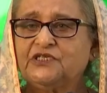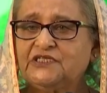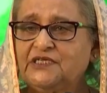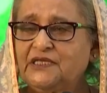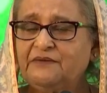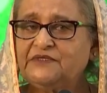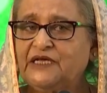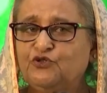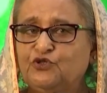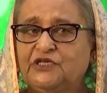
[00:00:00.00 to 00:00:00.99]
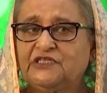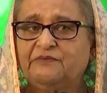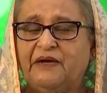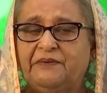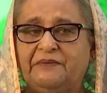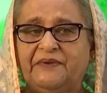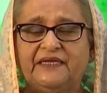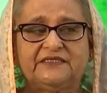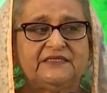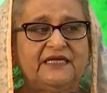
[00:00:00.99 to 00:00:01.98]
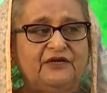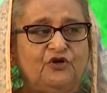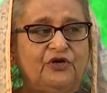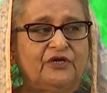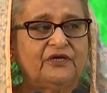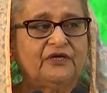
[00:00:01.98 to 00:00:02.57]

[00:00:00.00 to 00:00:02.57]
জিনিসের দাম যে আন্তর্জাতিকভাবে বেড়েছে তা নয়